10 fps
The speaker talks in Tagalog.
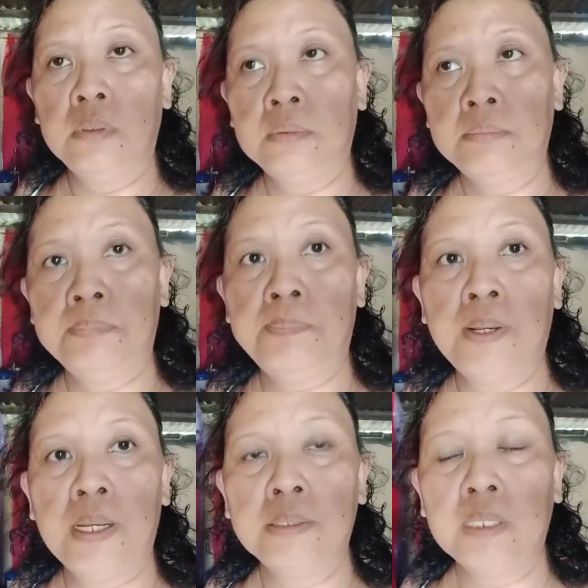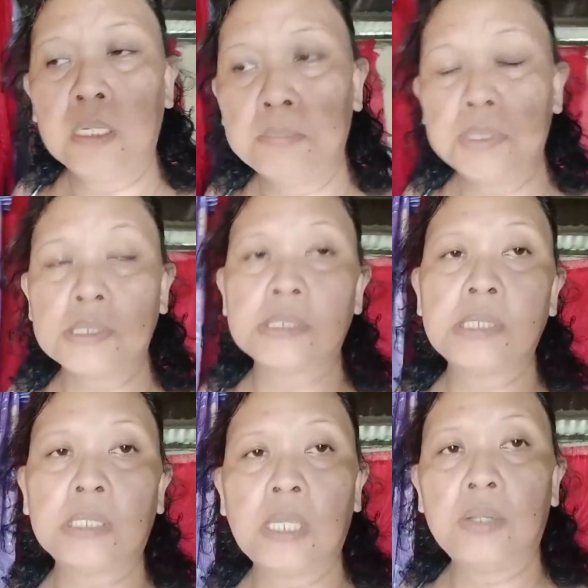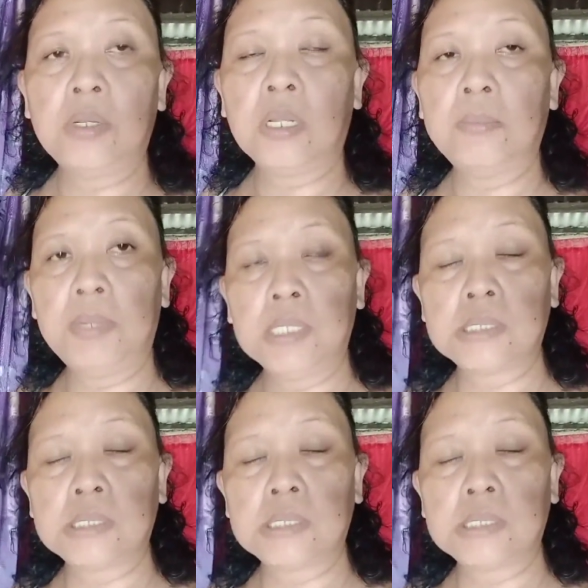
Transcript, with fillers: But ilang beses na tayo nakabalik sa,